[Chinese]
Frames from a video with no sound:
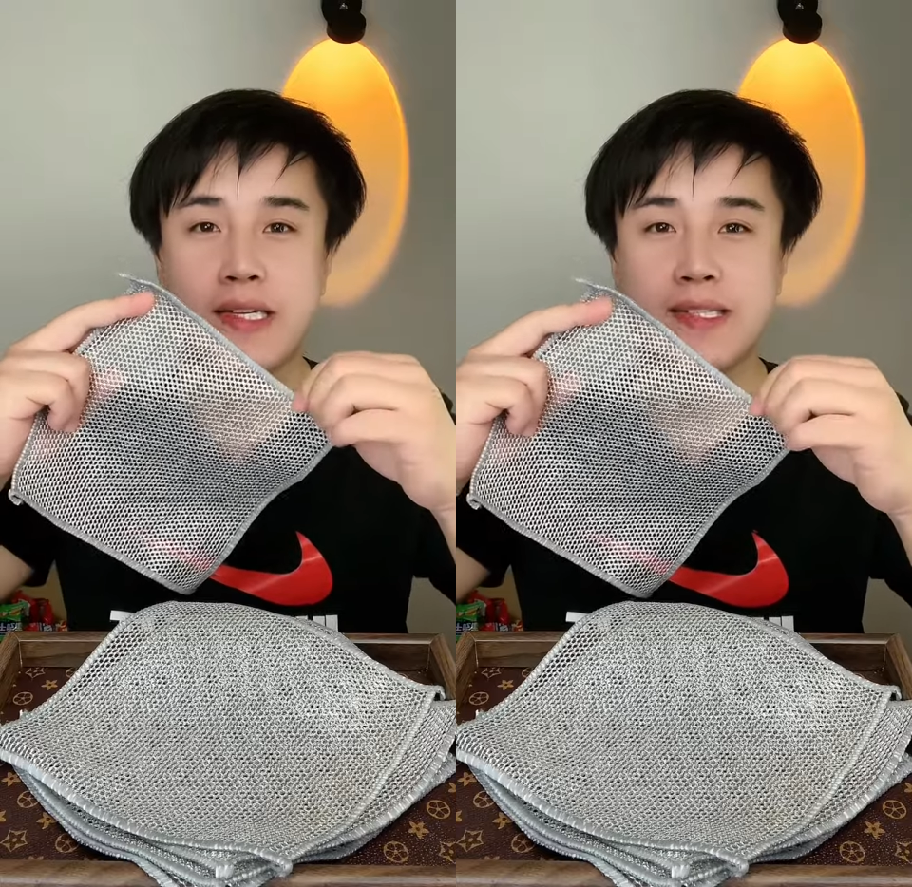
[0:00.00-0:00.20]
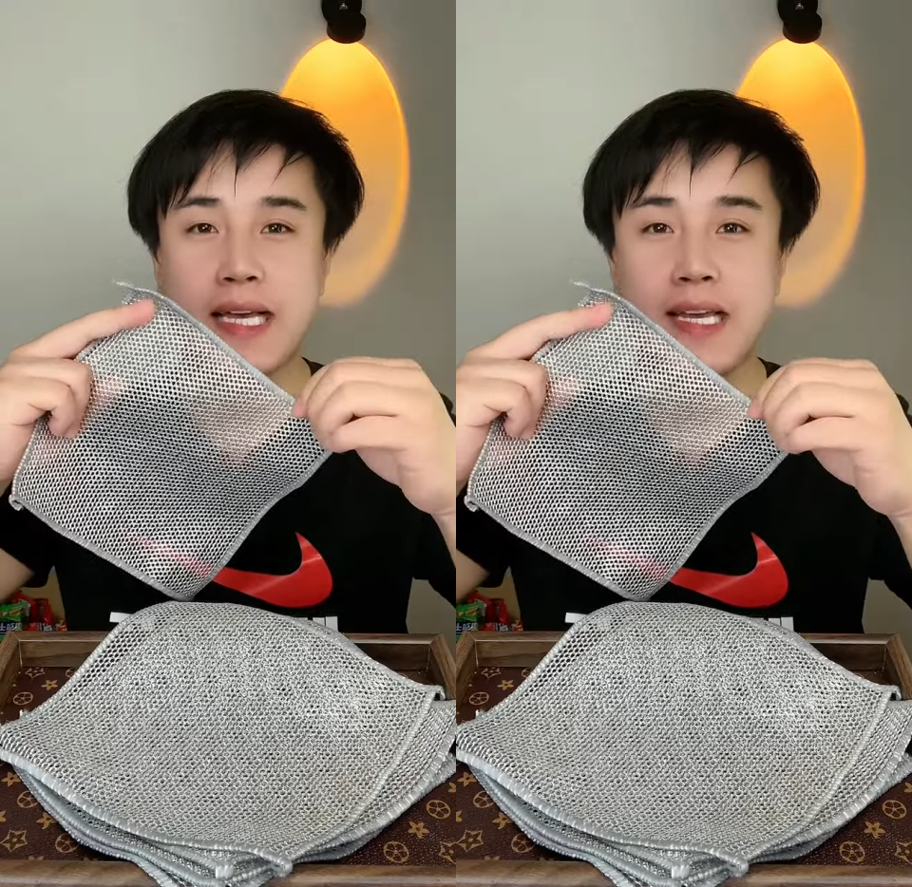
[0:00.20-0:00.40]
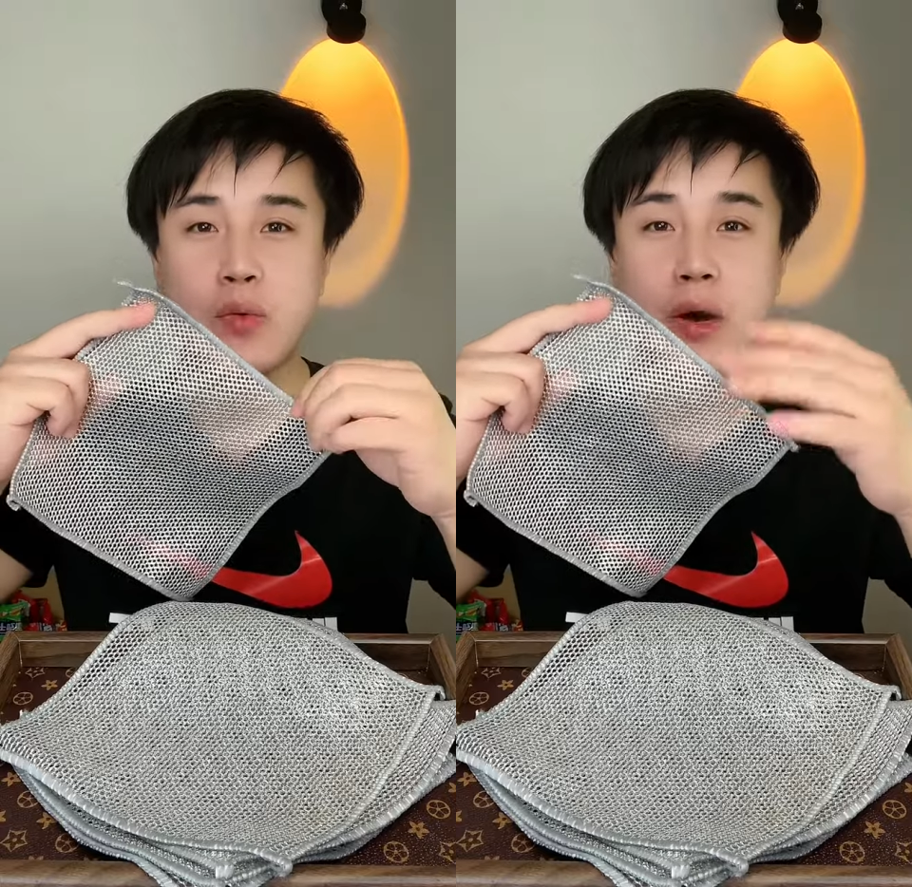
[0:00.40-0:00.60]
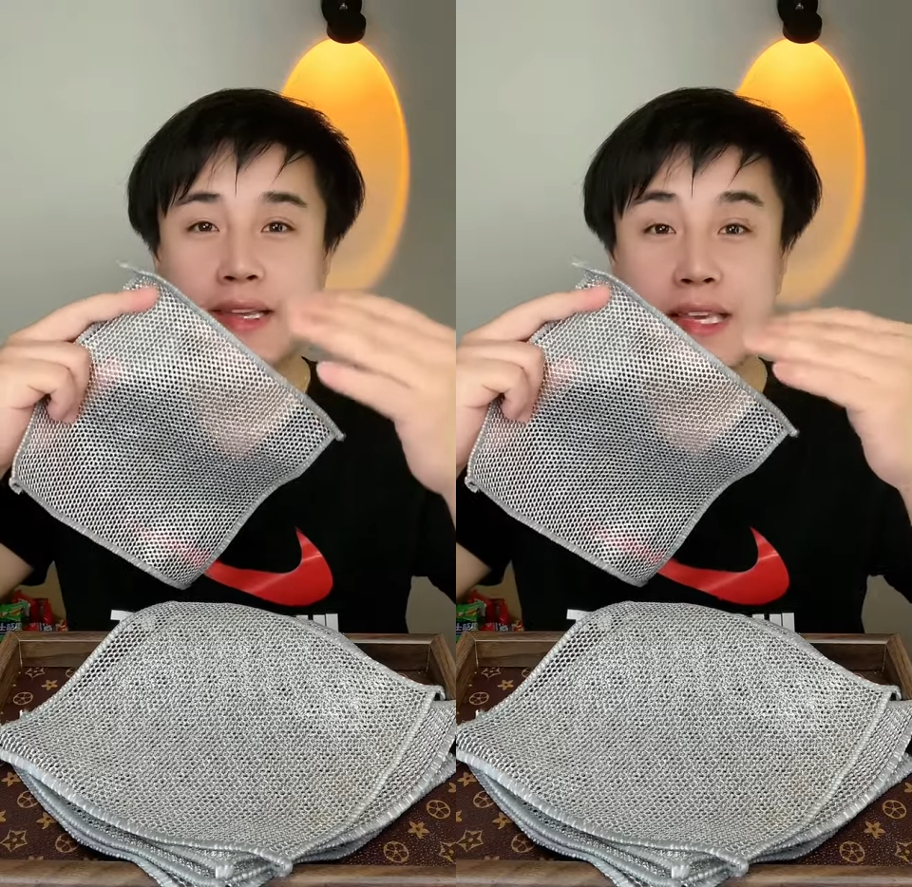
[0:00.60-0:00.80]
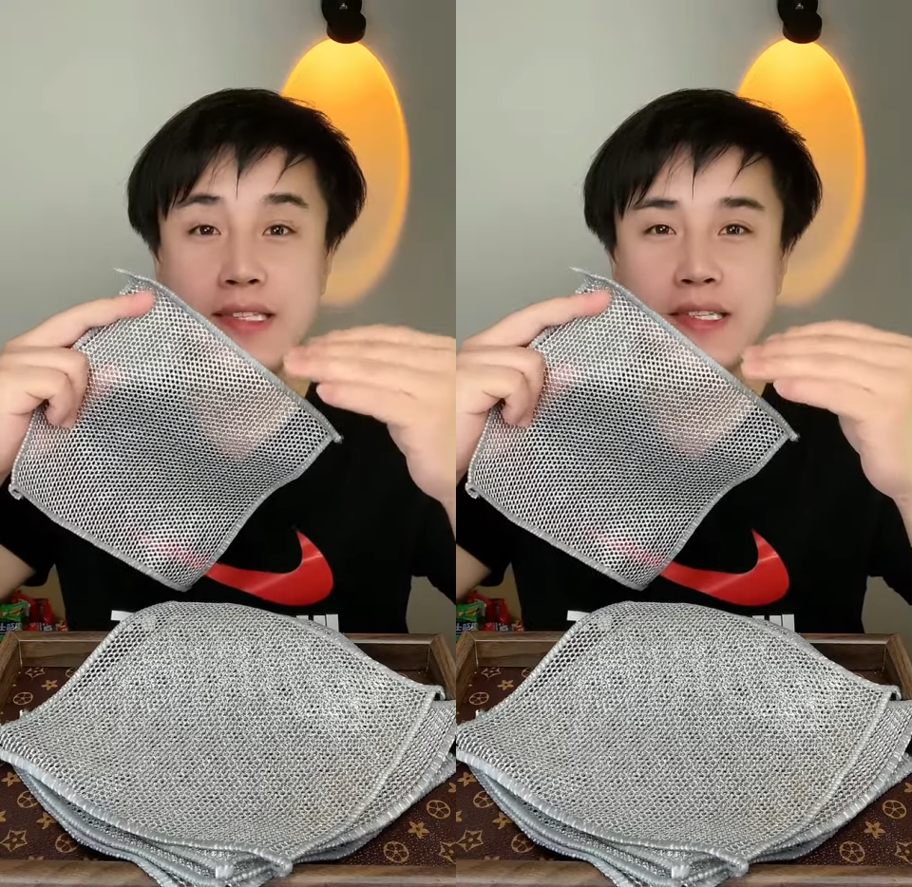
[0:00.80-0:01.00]
成咱家这
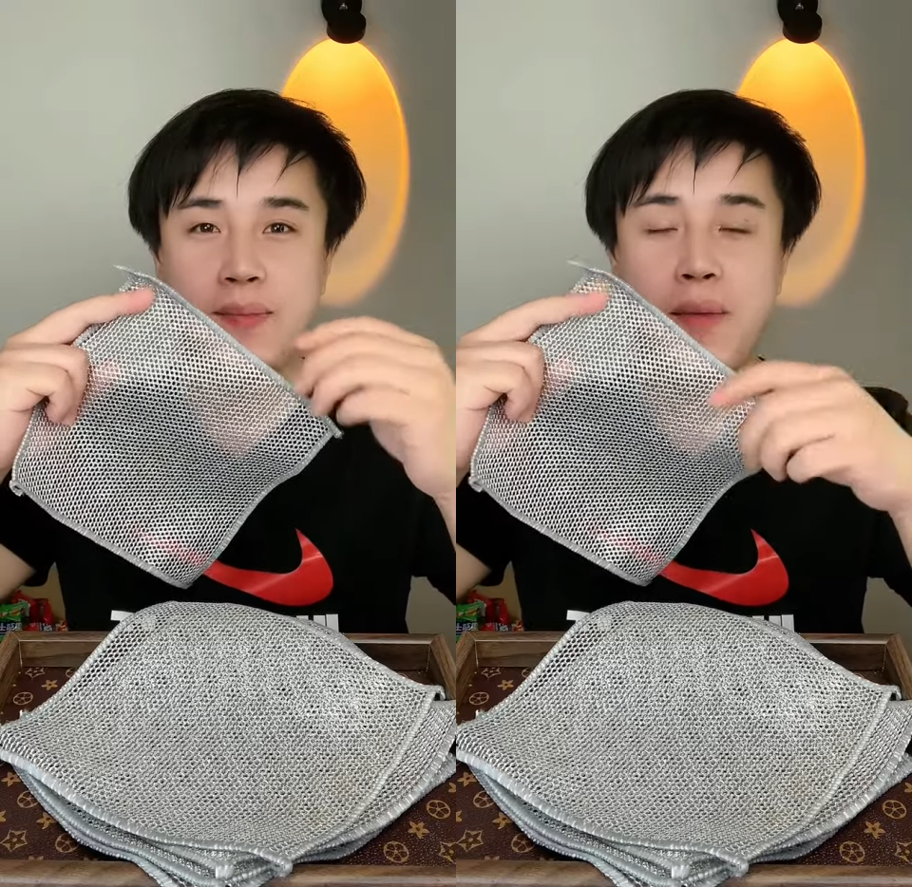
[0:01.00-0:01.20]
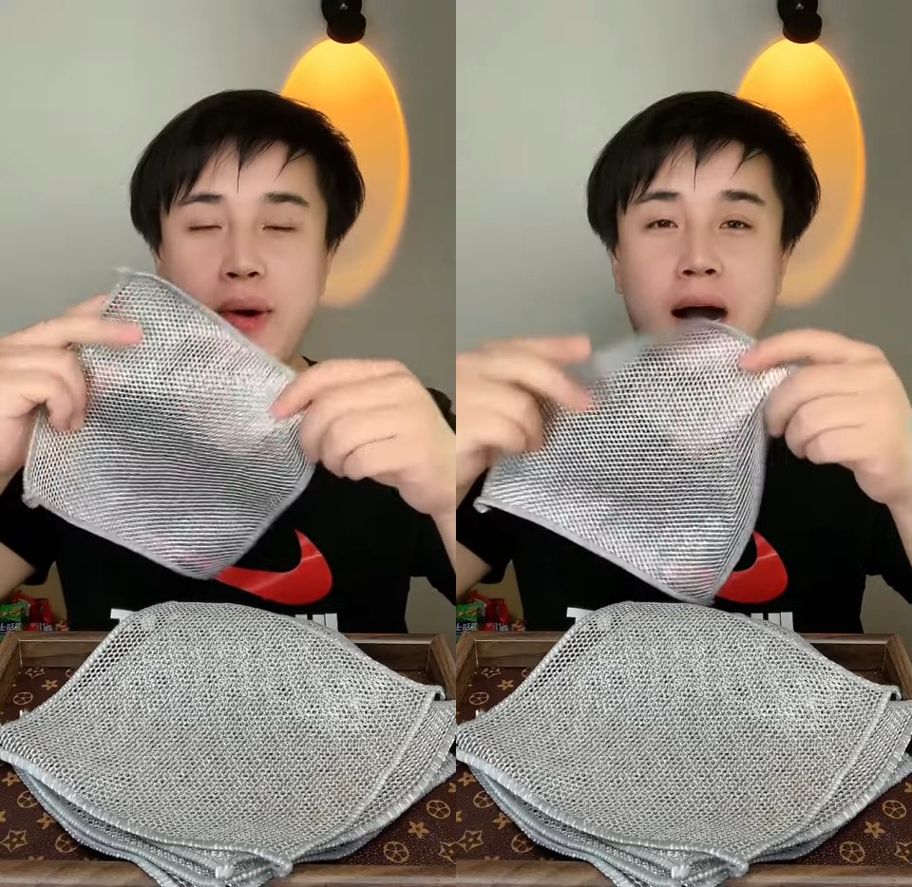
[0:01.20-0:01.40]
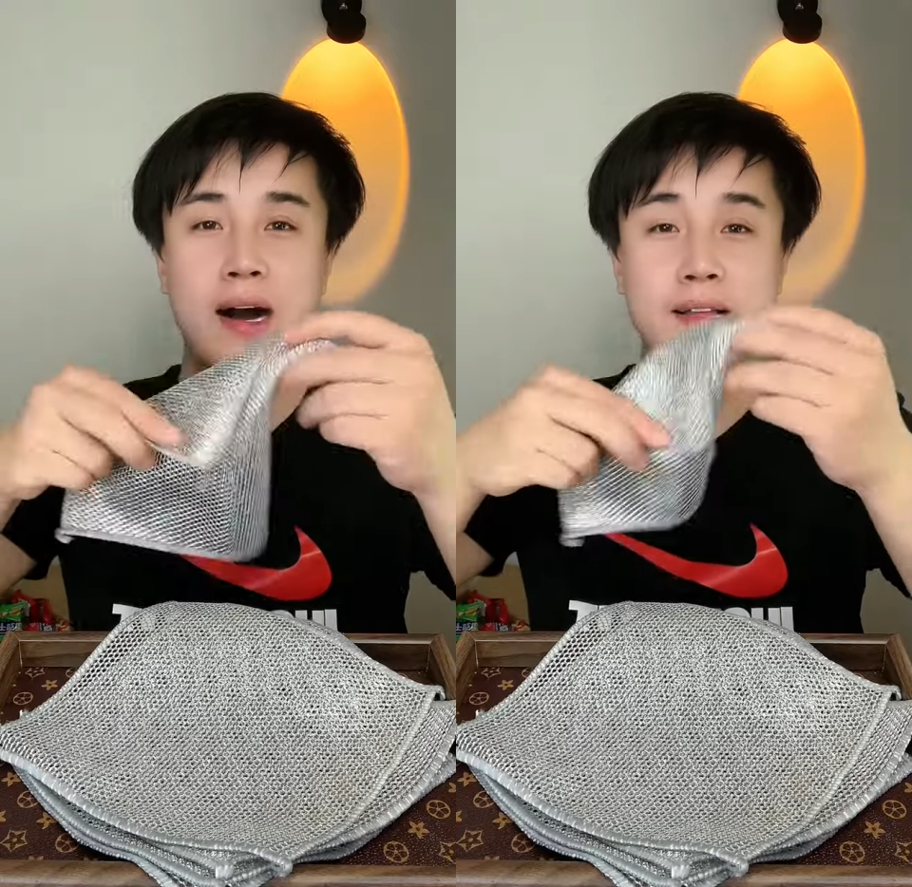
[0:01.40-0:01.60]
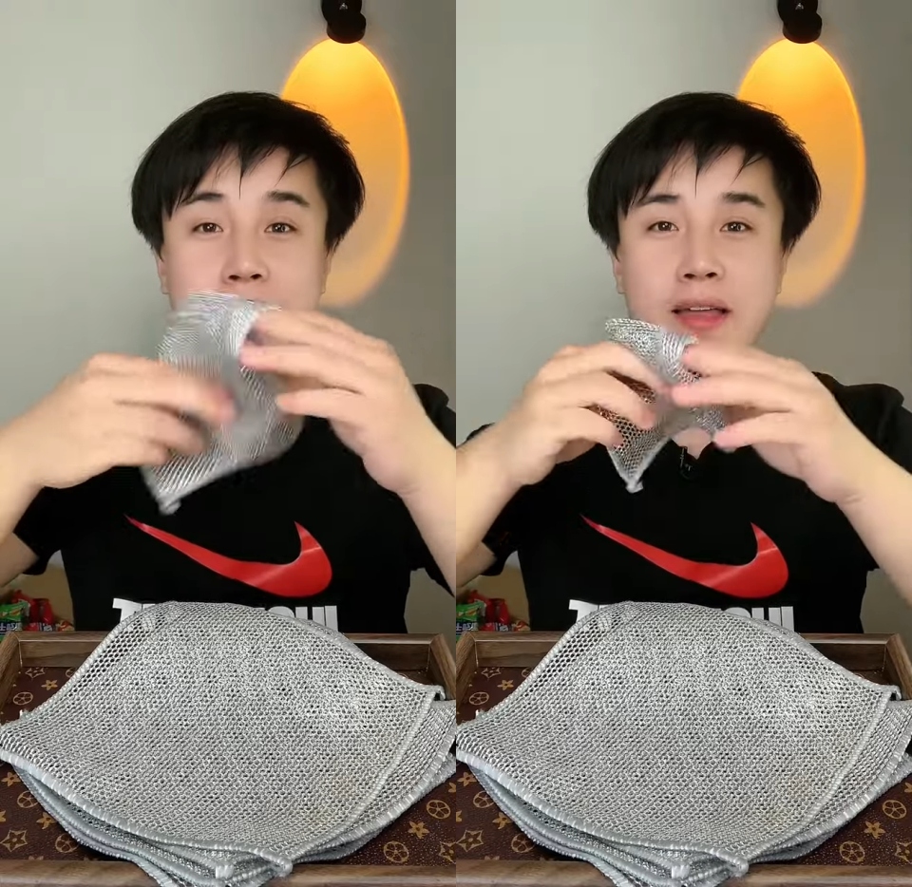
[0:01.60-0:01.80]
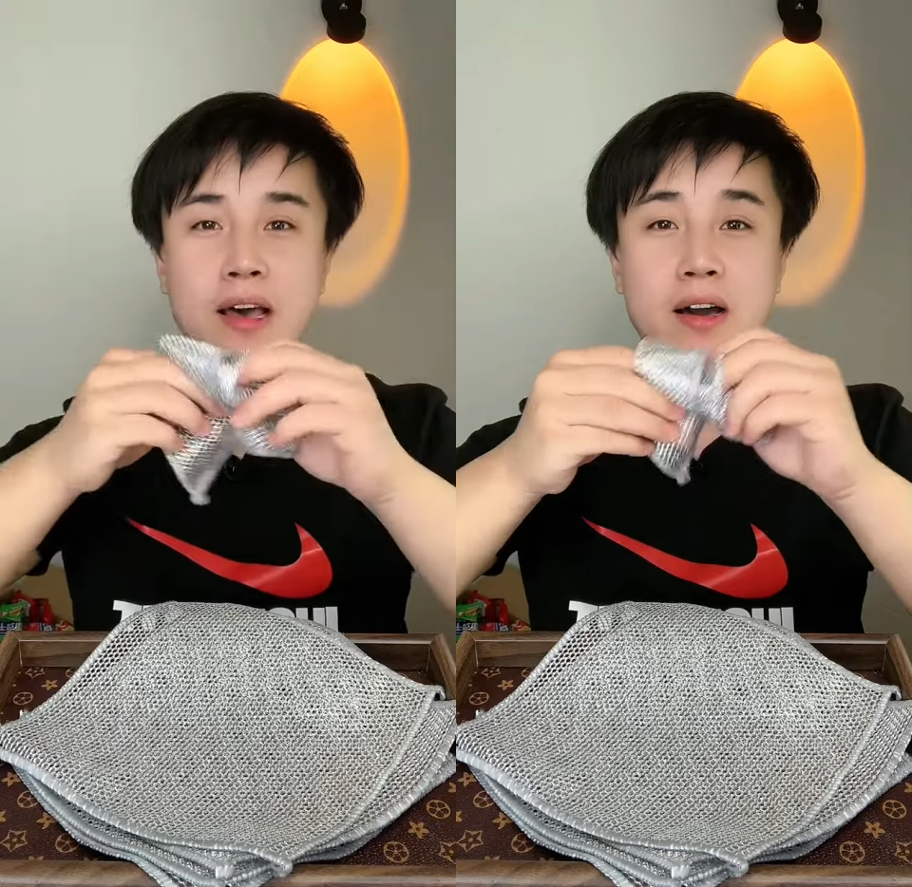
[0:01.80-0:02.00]
款银丝抹布啊，
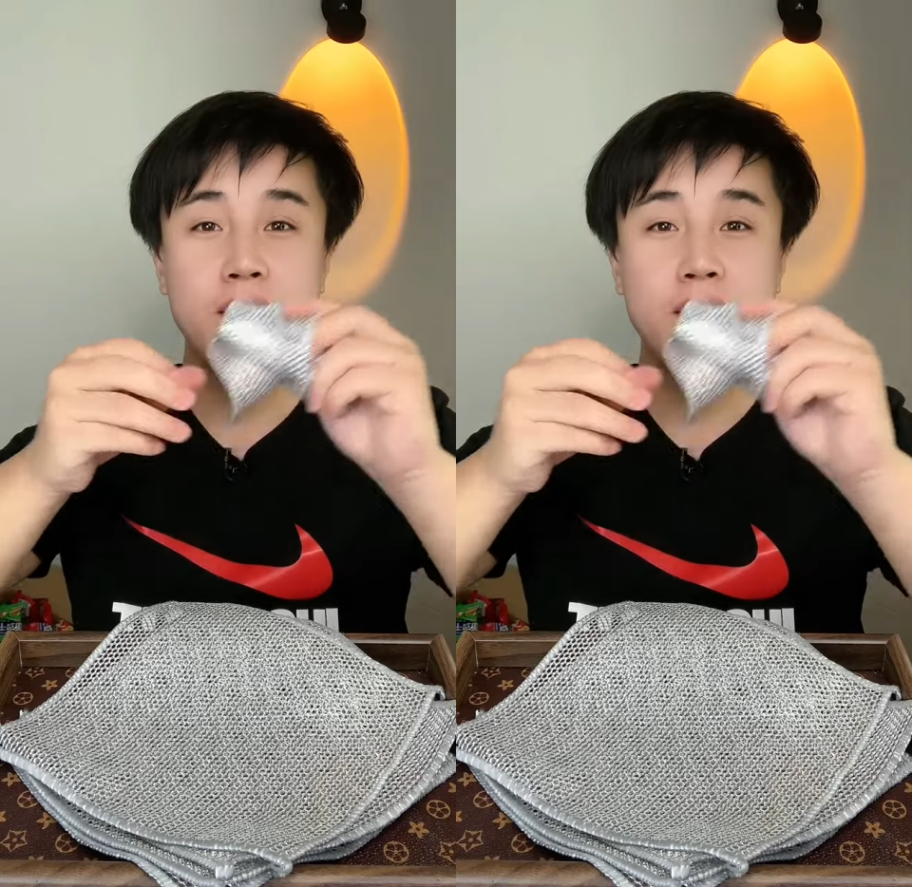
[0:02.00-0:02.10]
它呢